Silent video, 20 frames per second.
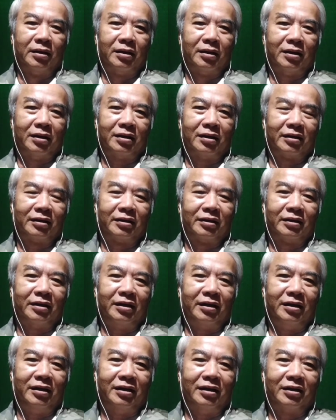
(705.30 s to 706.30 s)
đó, à,
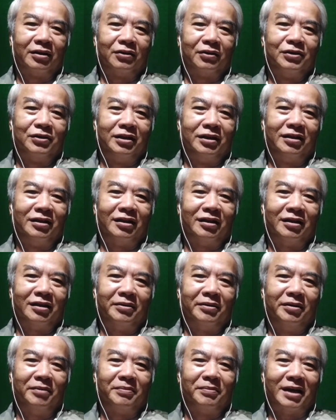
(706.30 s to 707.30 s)
thì à, tôi xin à,
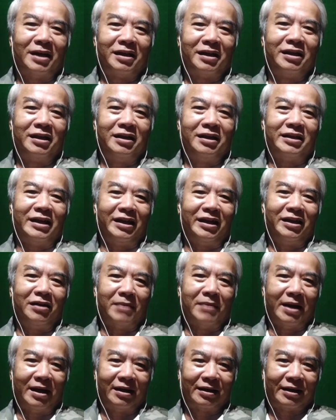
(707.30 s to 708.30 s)
hôm nay chia sẻ với
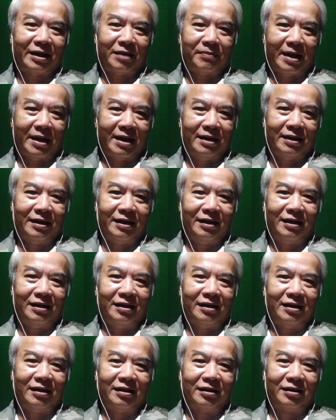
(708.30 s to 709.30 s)
bạn các bạn lại
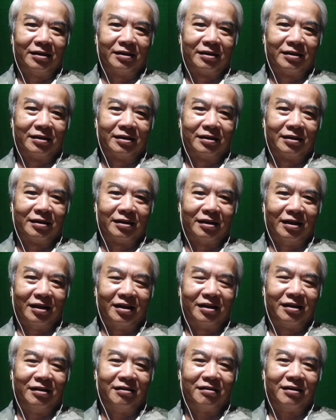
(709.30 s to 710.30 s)
là
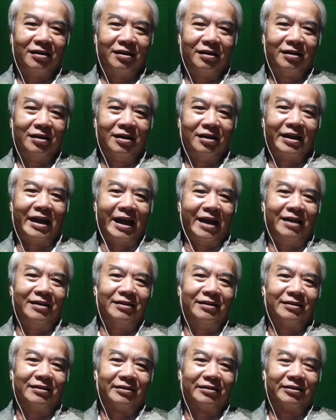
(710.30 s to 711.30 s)
nó đơn giản
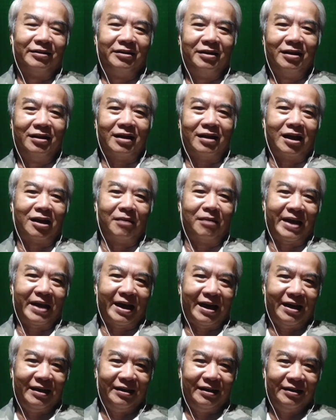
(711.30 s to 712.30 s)
thứ nhất ăn cơm
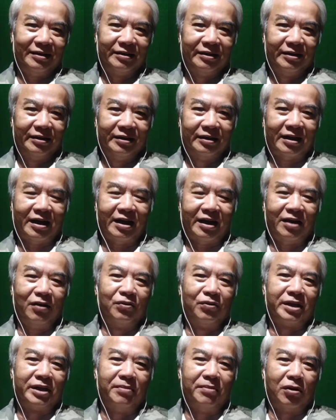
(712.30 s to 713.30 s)
cháy hai
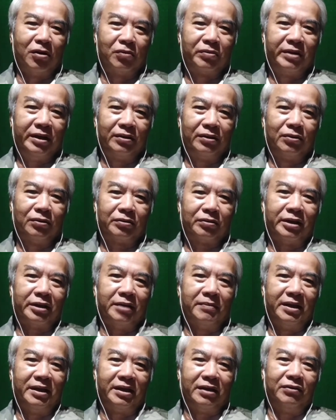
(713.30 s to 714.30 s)
uống chỉ một viên thuốc thì
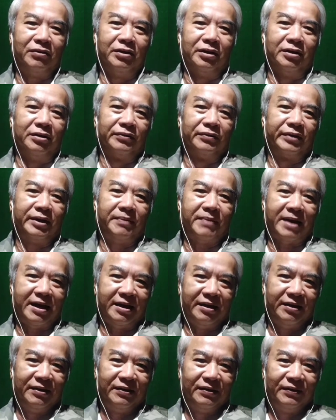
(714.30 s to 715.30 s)
bệnh tiểu đường tiếp hai